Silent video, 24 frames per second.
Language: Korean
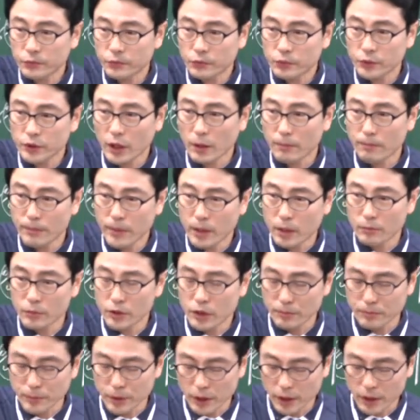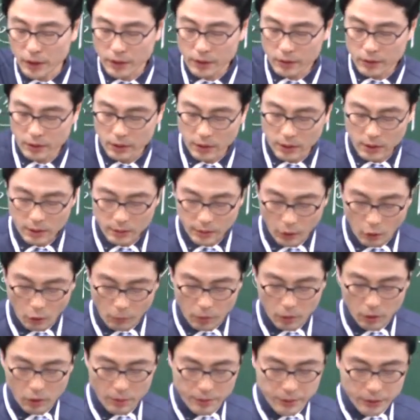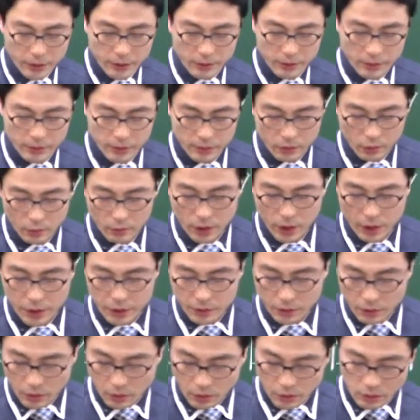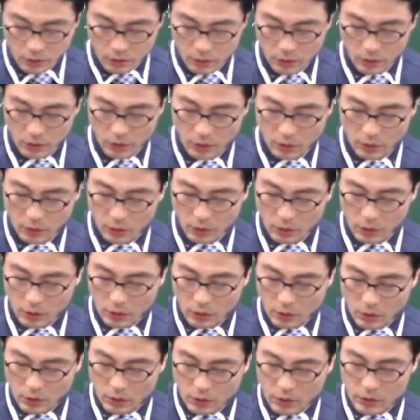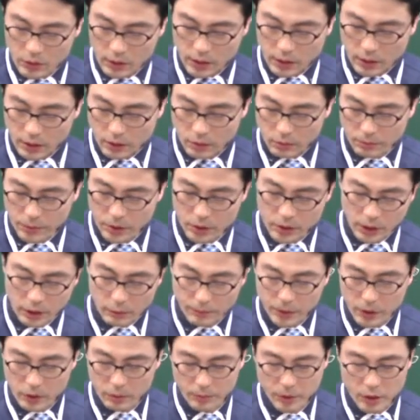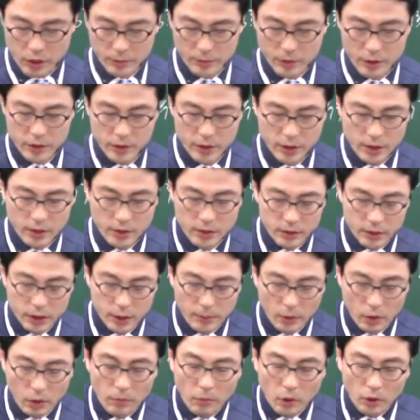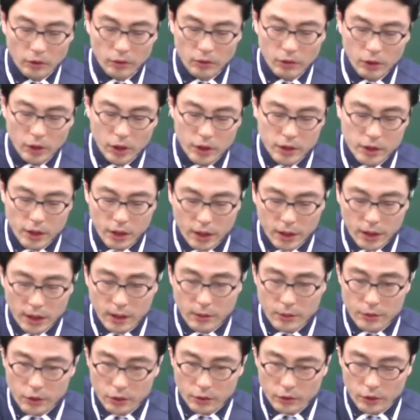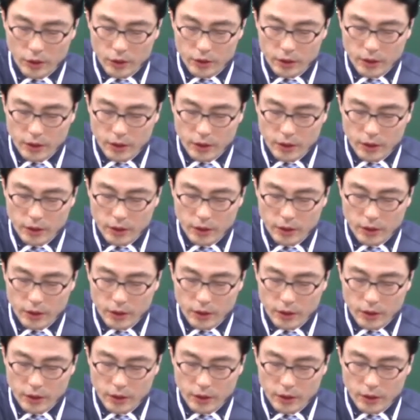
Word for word: 두 사람만 의무자입니다. 내용 볼 거 없어요. 넘어가시고 자, 옮기 다음 페이지 넘기시면 이제 그 2번 뭐, 어떤 인장인가 나오죠. 어떤